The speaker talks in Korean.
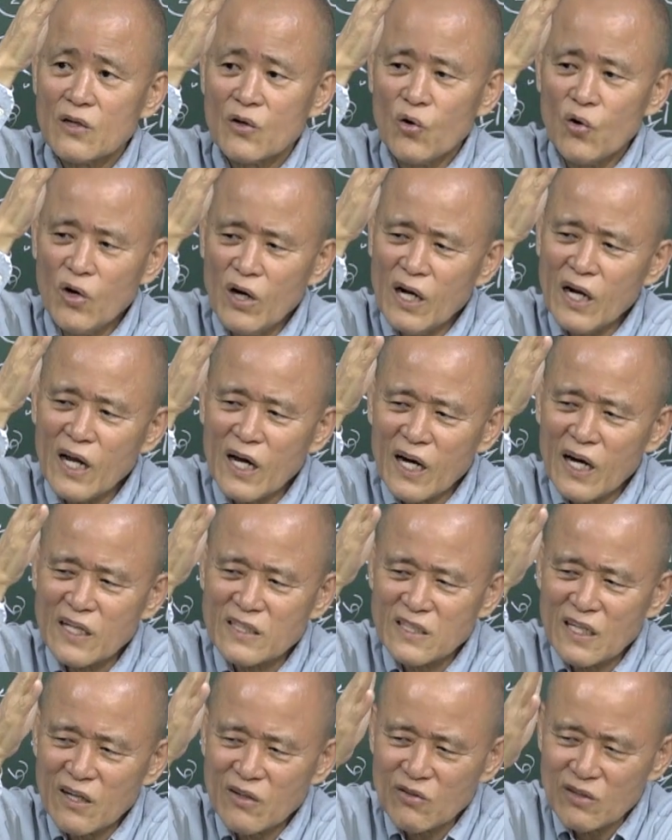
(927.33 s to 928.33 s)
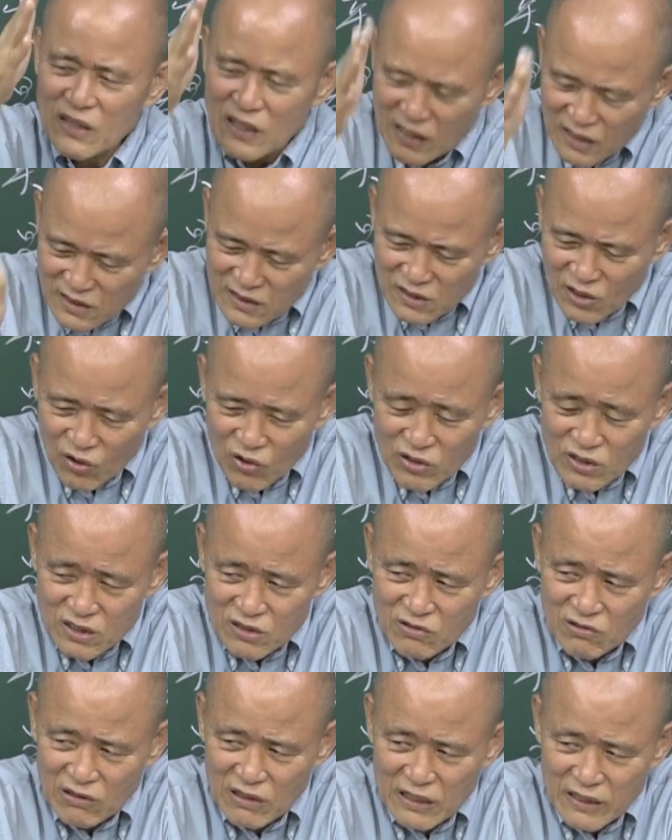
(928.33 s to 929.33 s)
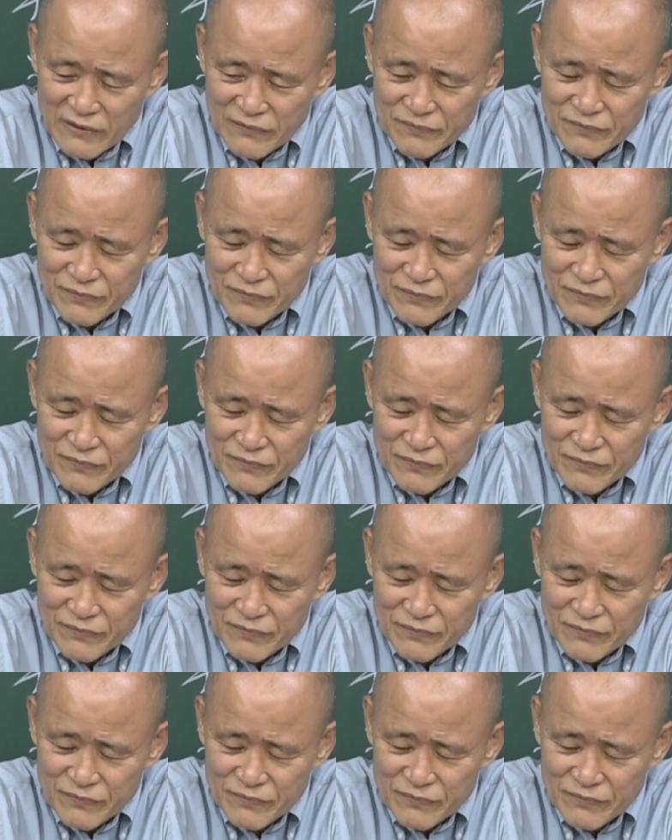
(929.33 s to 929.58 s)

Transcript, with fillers: 올라가지 않고 그냥 떨어지는 거야.